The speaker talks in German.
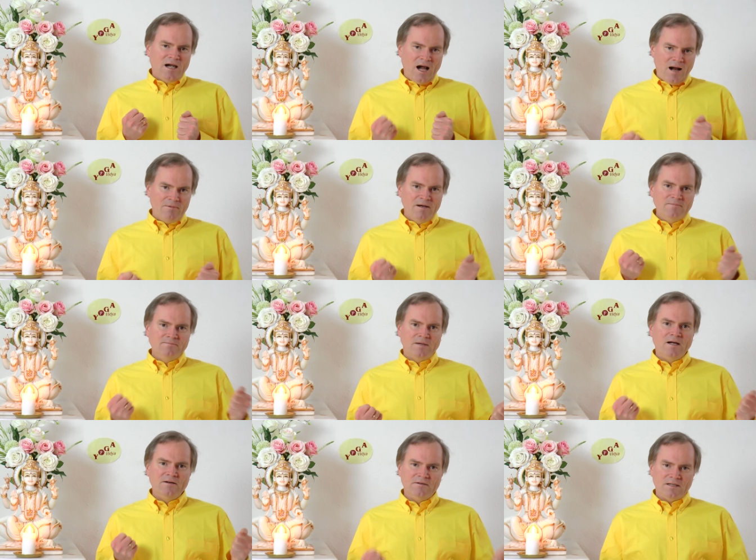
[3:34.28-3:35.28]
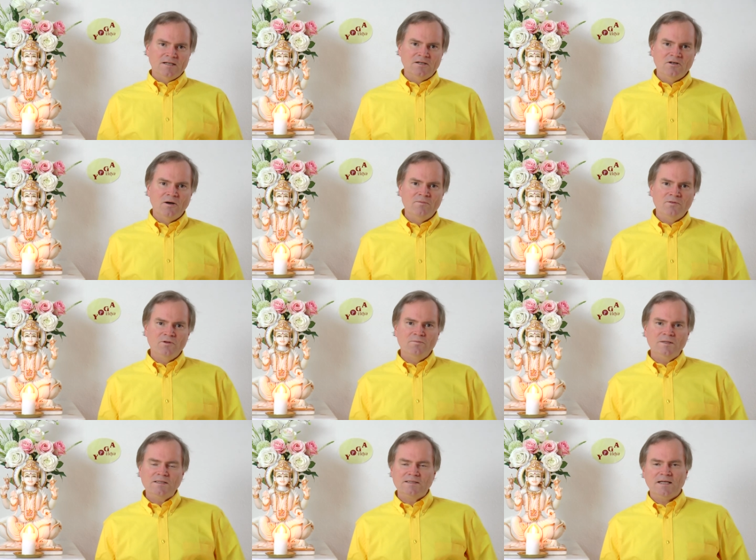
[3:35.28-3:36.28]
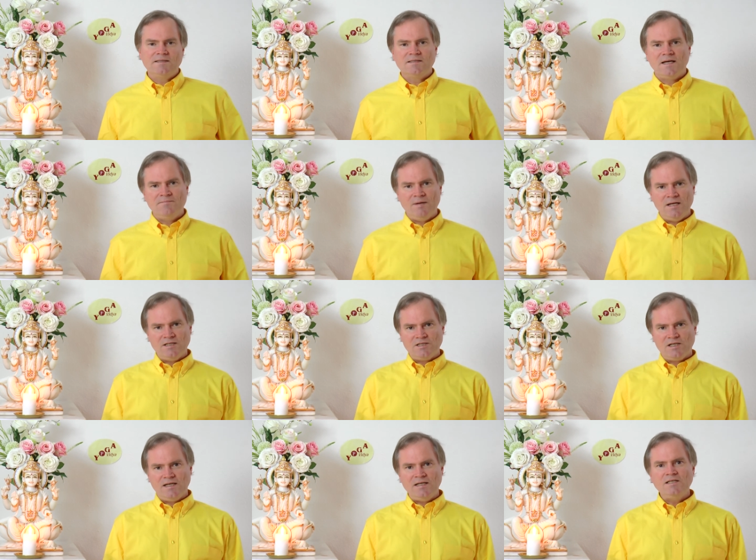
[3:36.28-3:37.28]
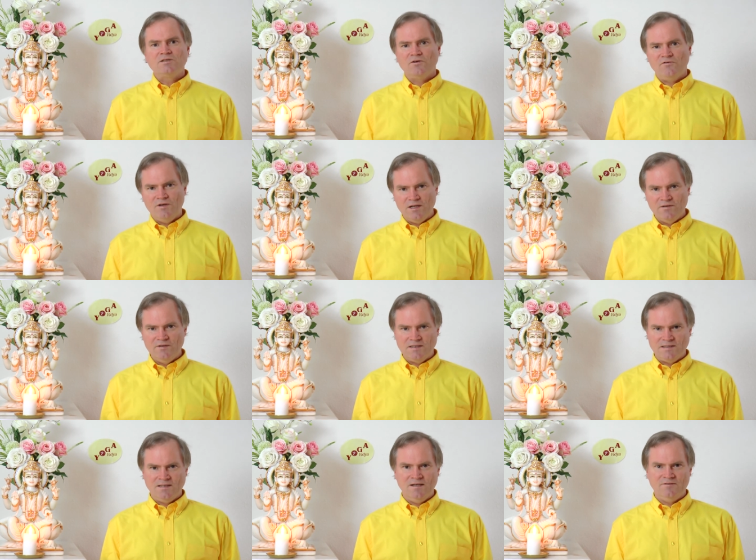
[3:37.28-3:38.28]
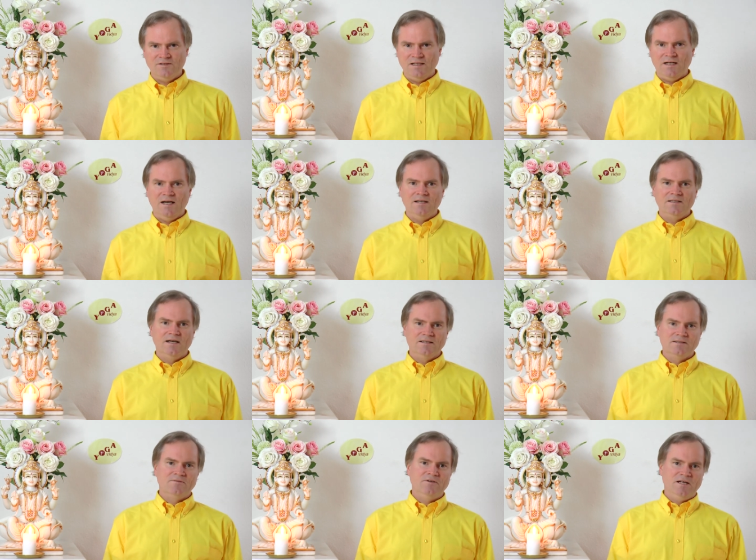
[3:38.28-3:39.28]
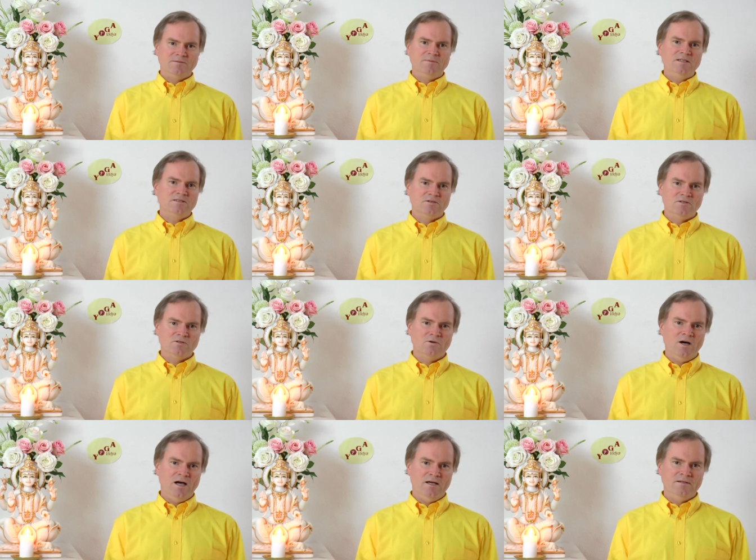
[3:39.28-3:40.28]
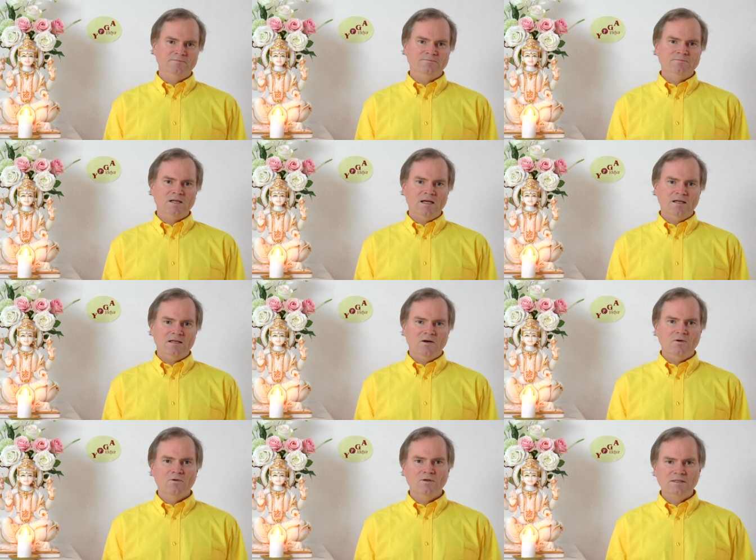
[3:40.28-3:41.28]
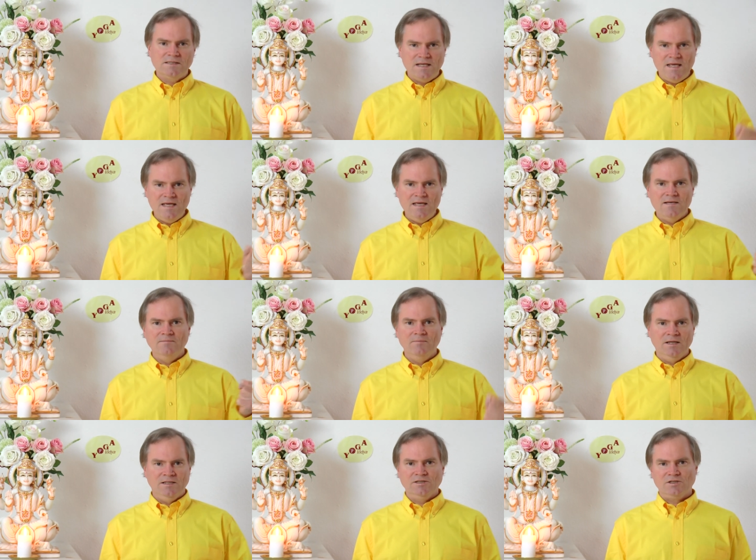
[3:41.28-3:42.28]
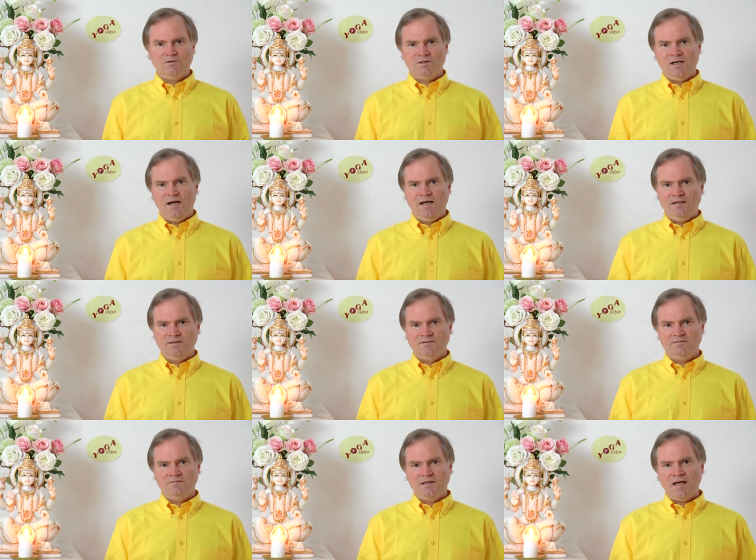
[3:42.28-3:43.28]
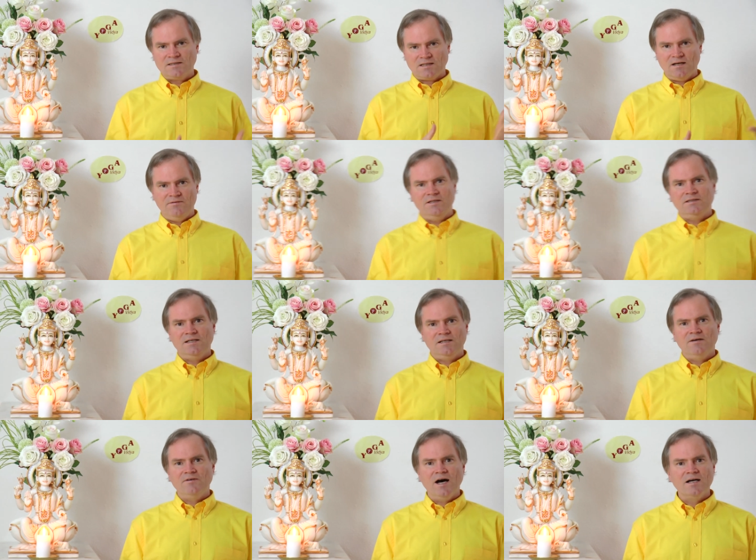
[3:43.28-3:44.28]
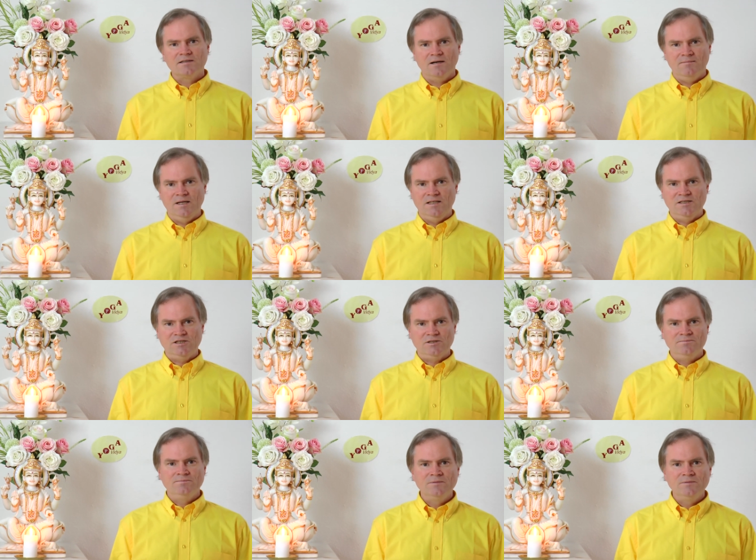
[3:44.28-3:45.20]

Aber angenommen, du bist jetzt ein Mensch, der nicht so viel Gewissenhaftigkeit hast. Vielleicht bist du so ein hohes I-Mensch oder ein extravertierter Vata-Mensch.